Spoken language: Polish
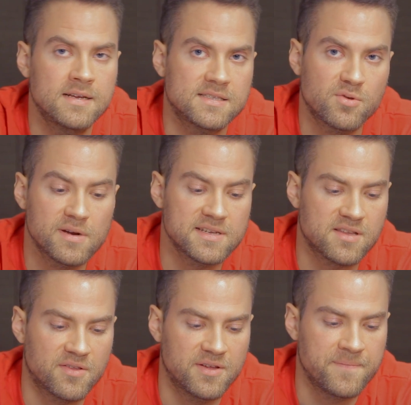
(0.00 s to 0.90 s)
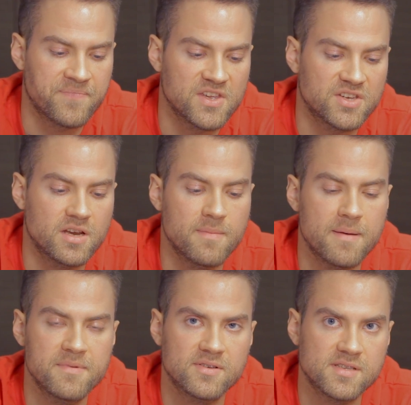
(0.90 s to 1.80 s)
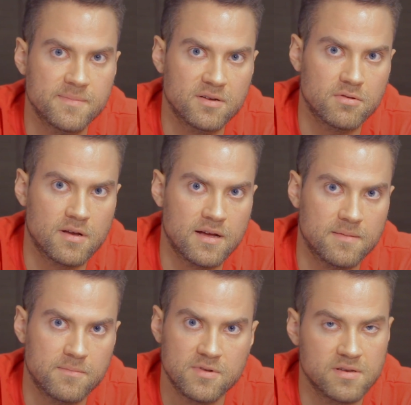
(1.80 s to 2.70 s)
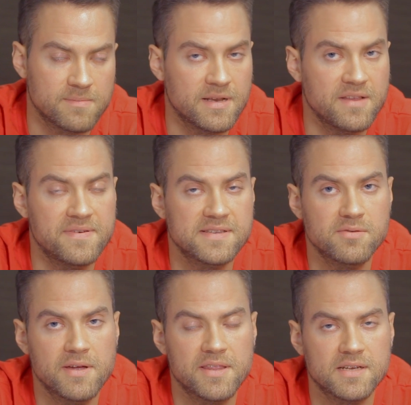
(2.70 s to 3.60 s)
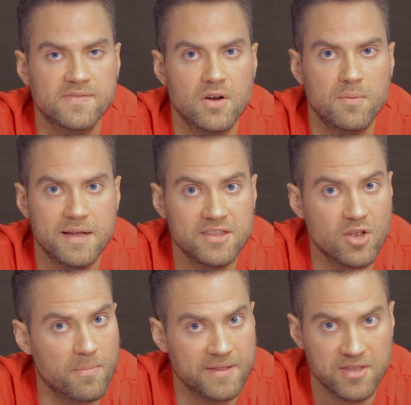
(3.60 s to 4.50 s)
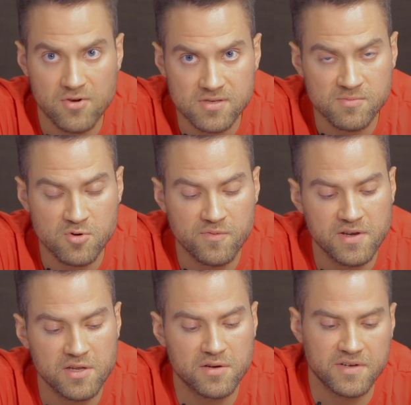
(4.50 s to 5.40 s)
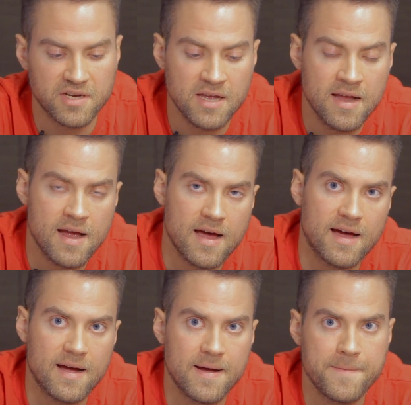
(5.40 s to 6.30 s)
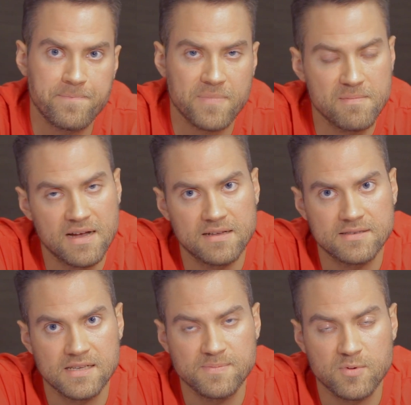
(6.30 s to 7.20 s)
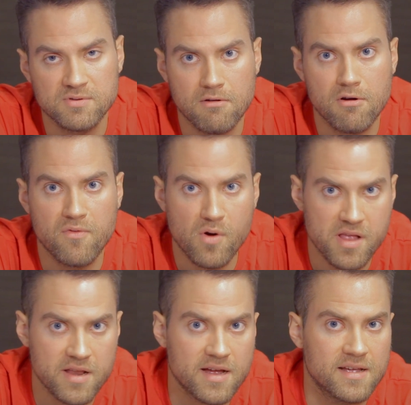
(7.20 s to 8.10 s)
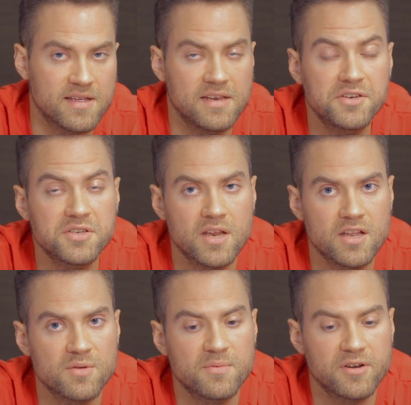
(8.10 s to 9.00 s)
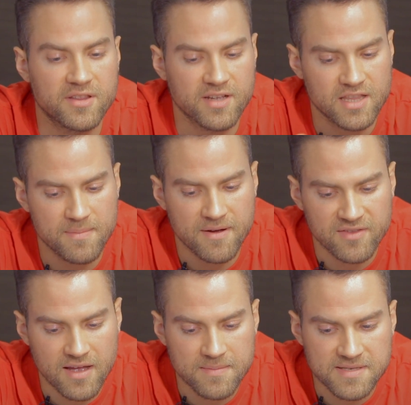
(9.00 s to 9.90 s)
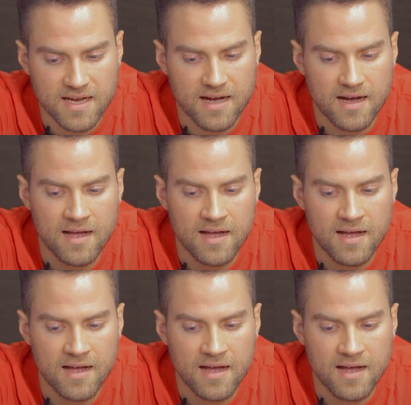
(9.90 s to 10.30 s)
Z drugiej strony, jeżeli mamy osobę, która manifestuje tak zwaną enteropatię kosmków filitowych, ma zespół złego wchłaniania i liczne niedobory tak naprawdę MCH